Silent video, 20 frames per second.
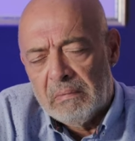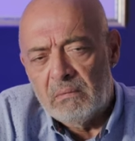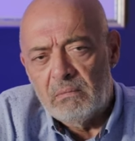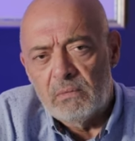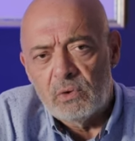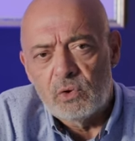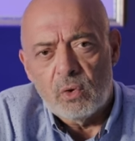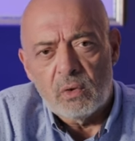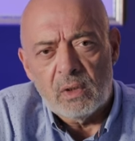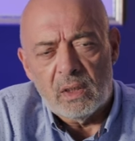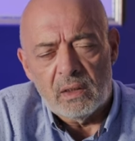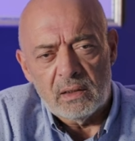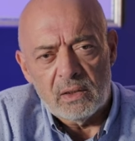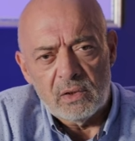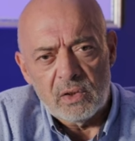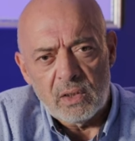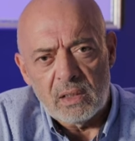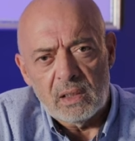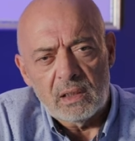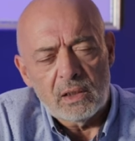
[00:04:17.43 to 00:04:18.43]
e, çok
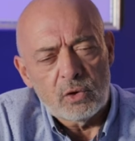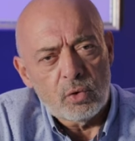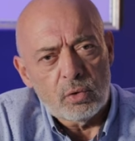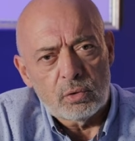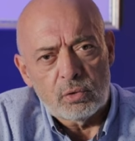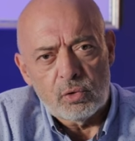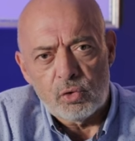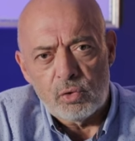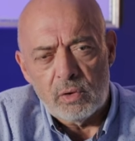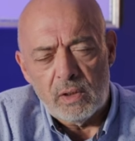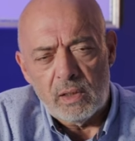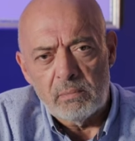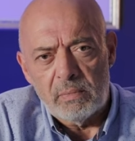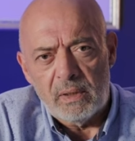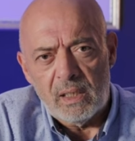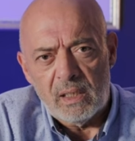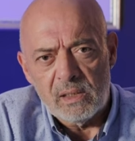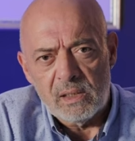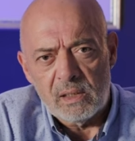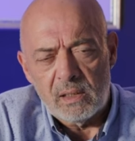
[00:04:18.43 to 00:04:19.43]
alınacak ya da çok düşünülen bir
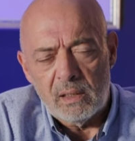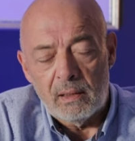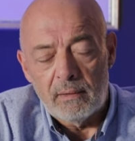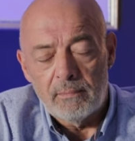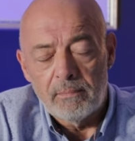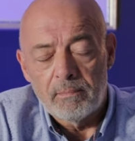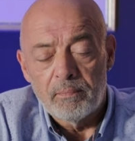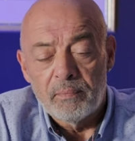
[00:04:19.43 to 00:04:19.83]
lens değil.